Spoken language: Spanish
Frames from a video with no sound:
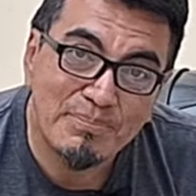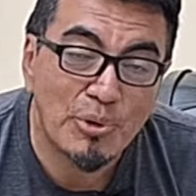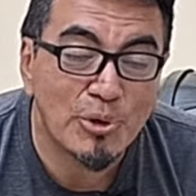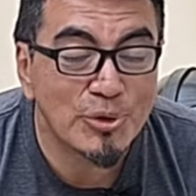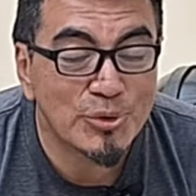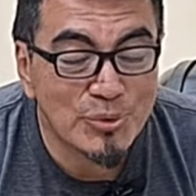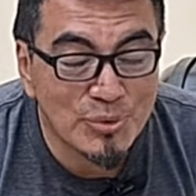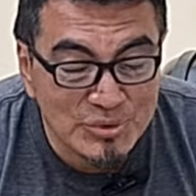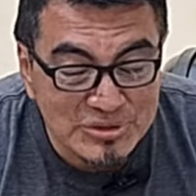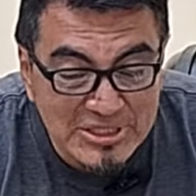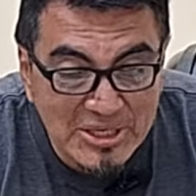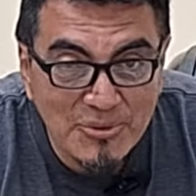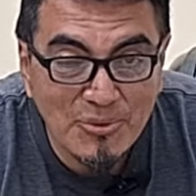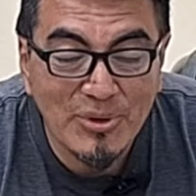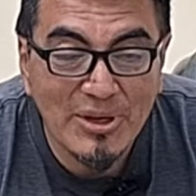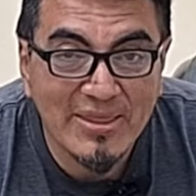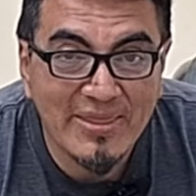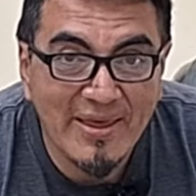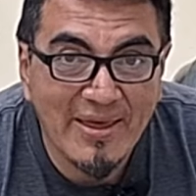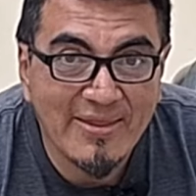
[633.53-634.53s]
por tu
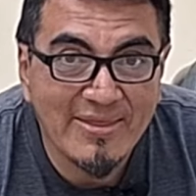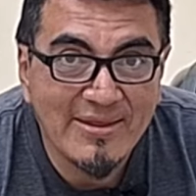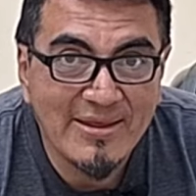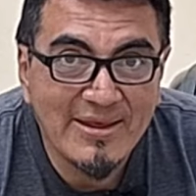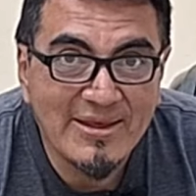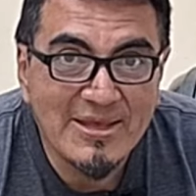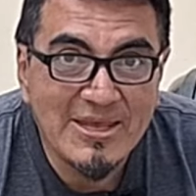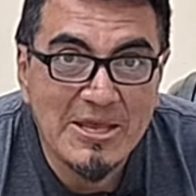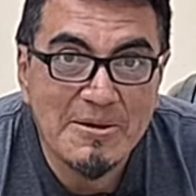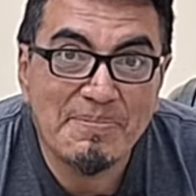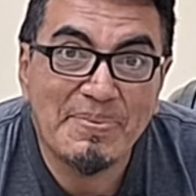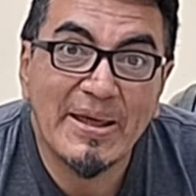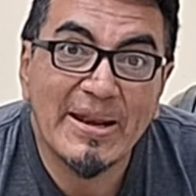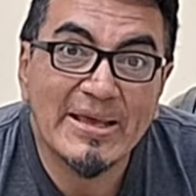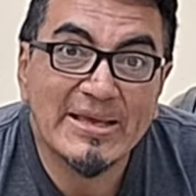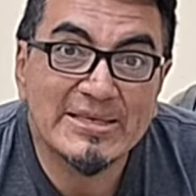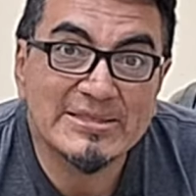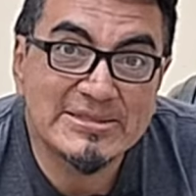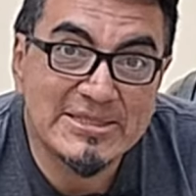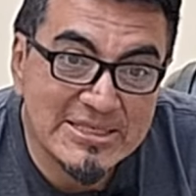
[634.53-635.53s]
seguridad y
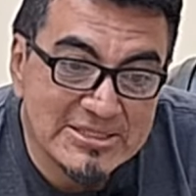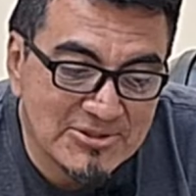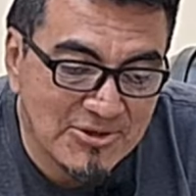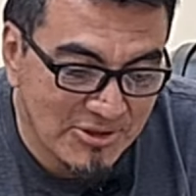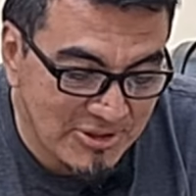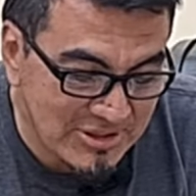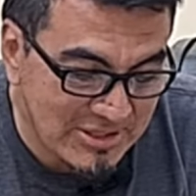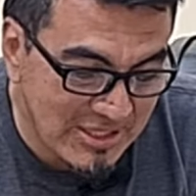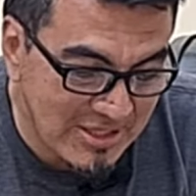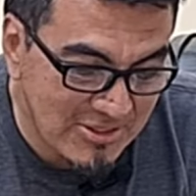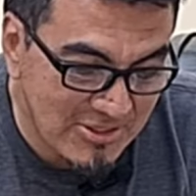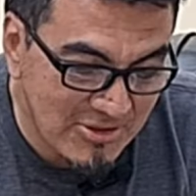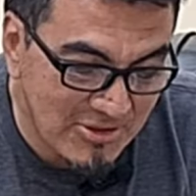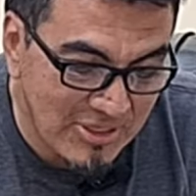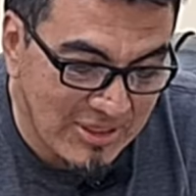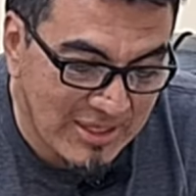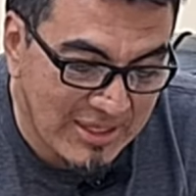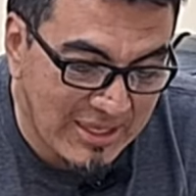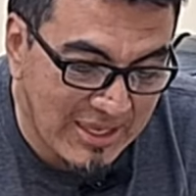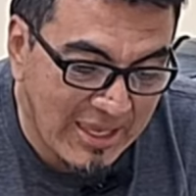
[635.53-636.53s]
para que estés
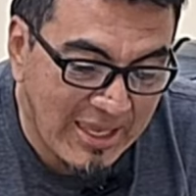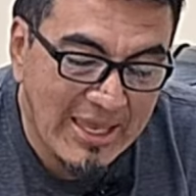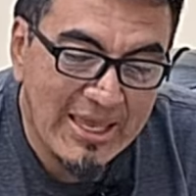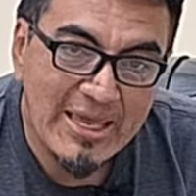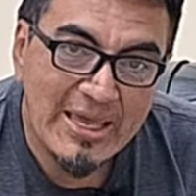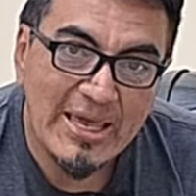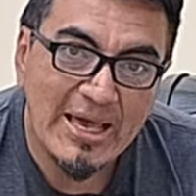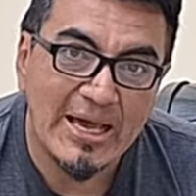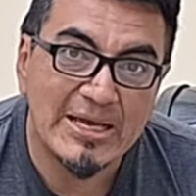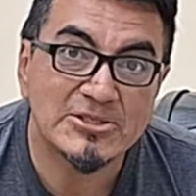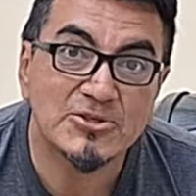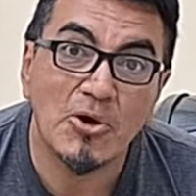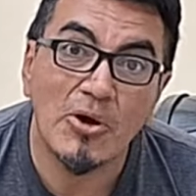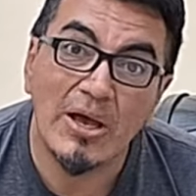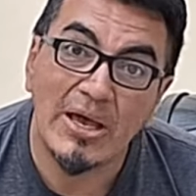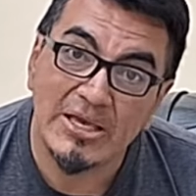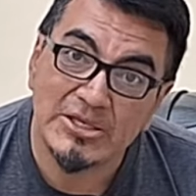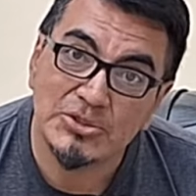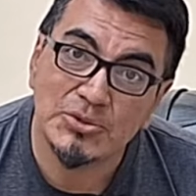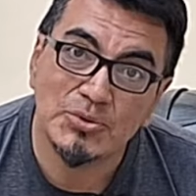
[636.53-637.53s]
contento de que has
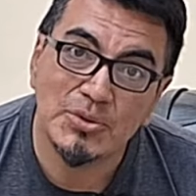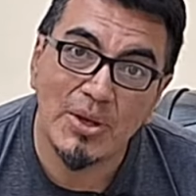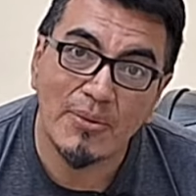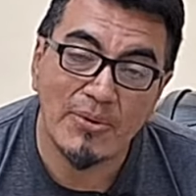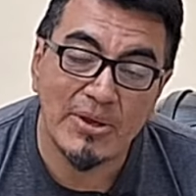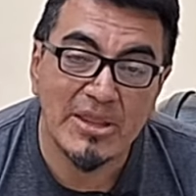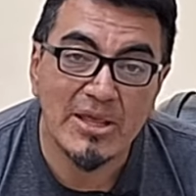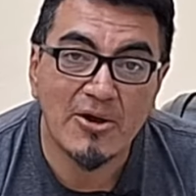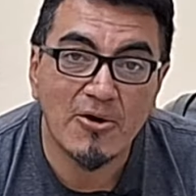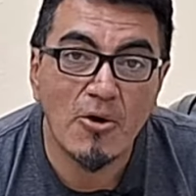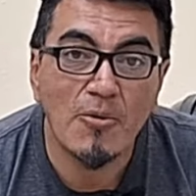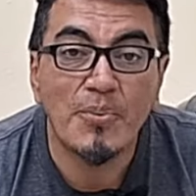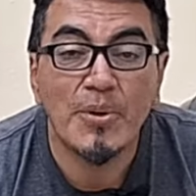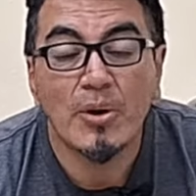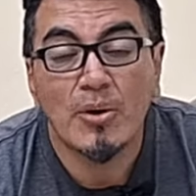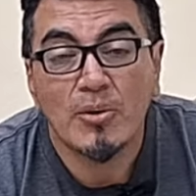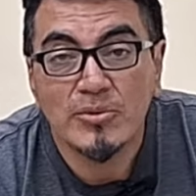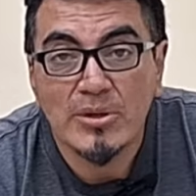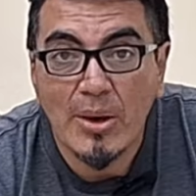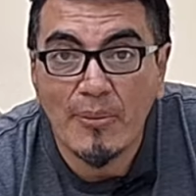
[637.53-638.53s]
hecho una buena
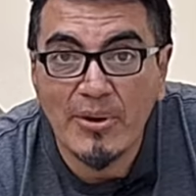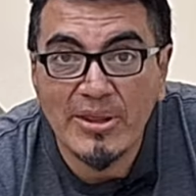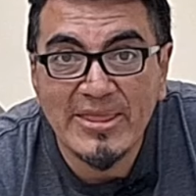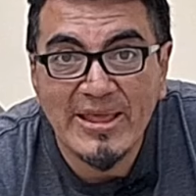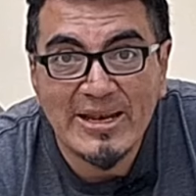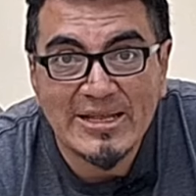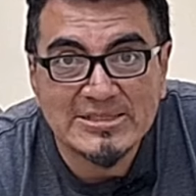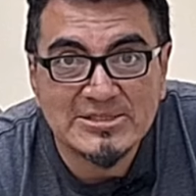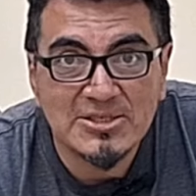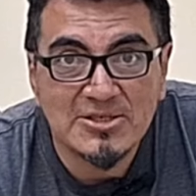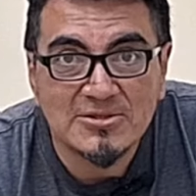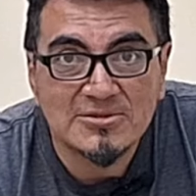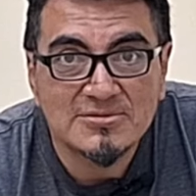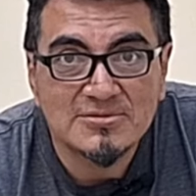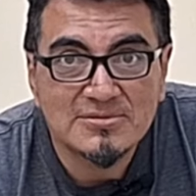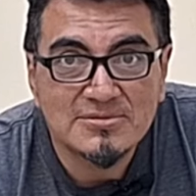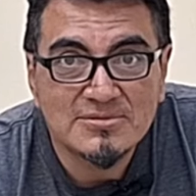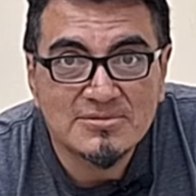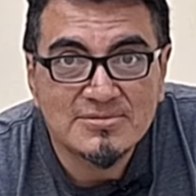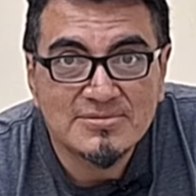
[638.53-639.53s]
compra o una buena elección.
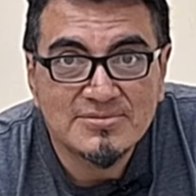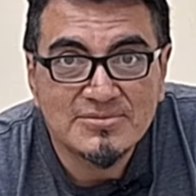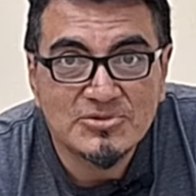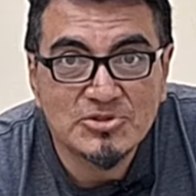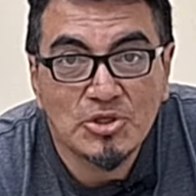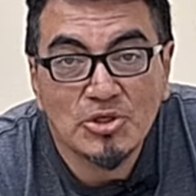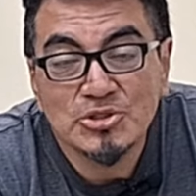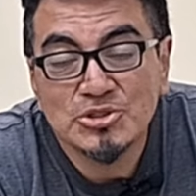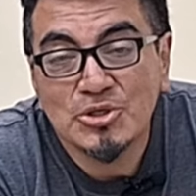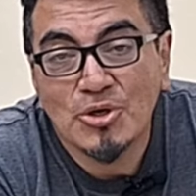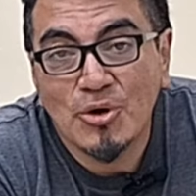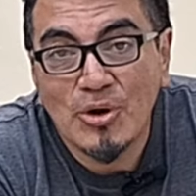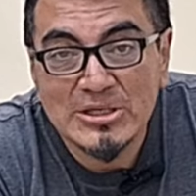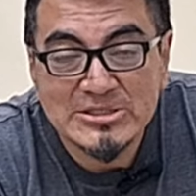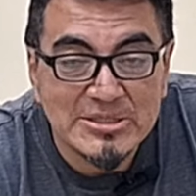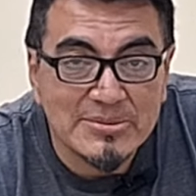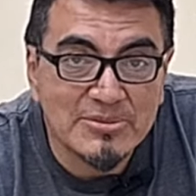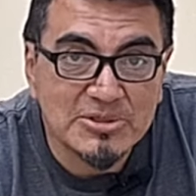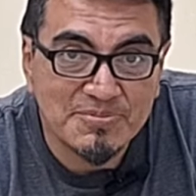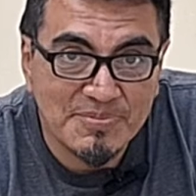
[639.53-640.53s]
No solo
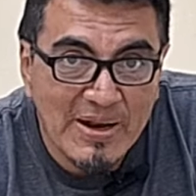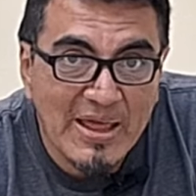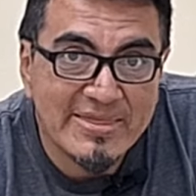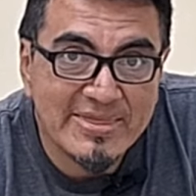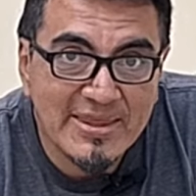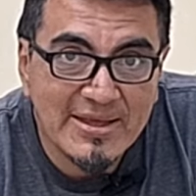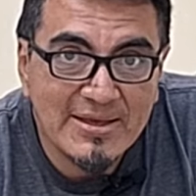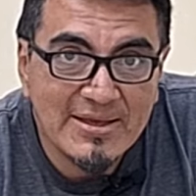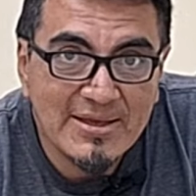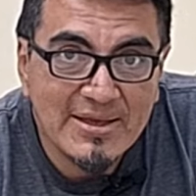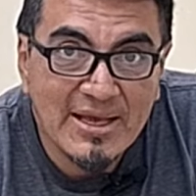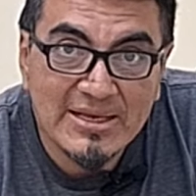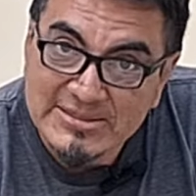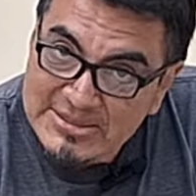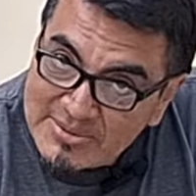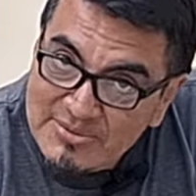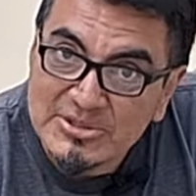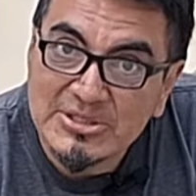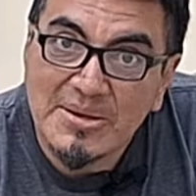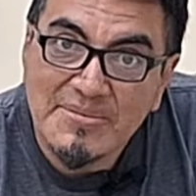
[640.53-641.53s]
hacemos plata,
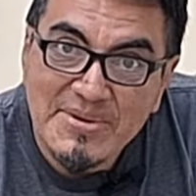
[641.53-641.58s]
hacemos